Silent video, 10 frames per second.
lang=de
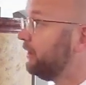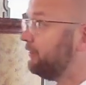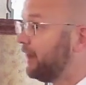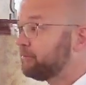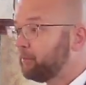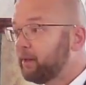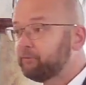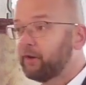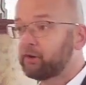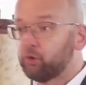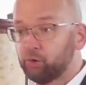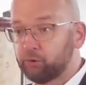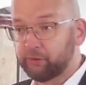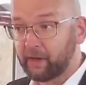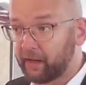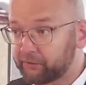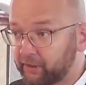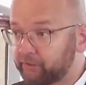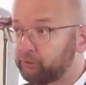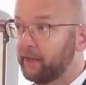War es am Anfang gut, wir
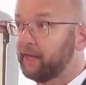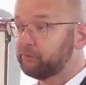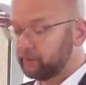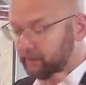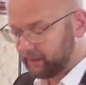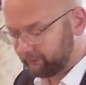hatten zu essen, hier